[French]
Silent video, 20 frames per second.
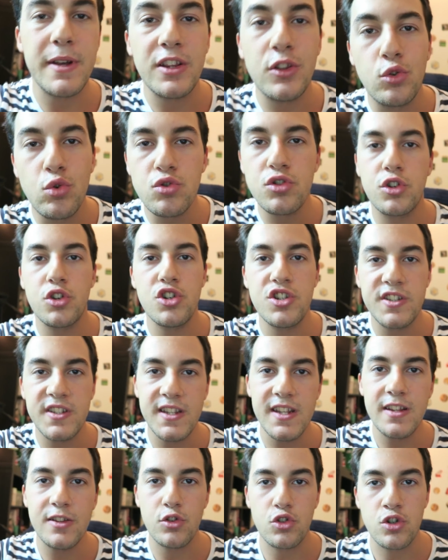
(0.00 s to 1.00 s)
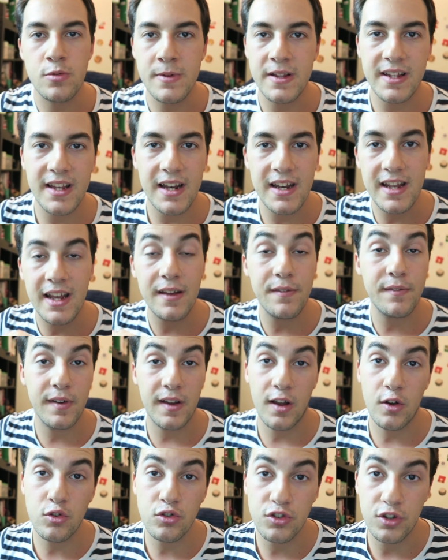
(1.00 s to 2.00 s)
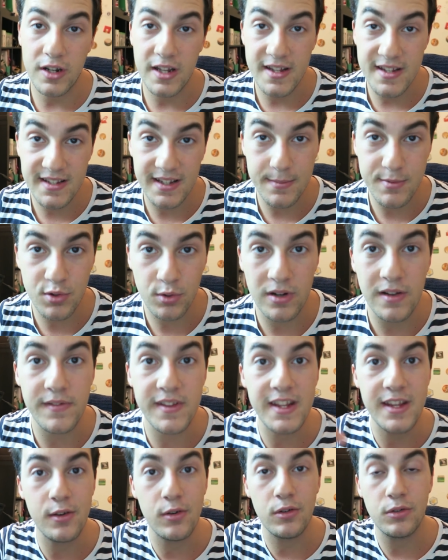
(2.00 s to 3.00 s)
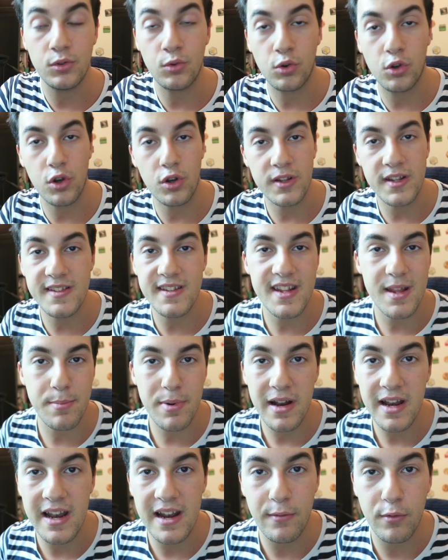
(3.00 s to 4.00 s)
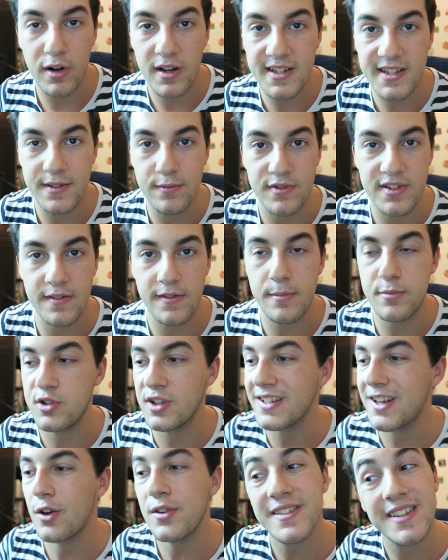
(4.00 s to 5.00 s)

pas, tout ce que je cite, je mettrai les références dans la description de la vidéo, donc euh, n'hésitez pas à aller la voir si vous avez besoin d'un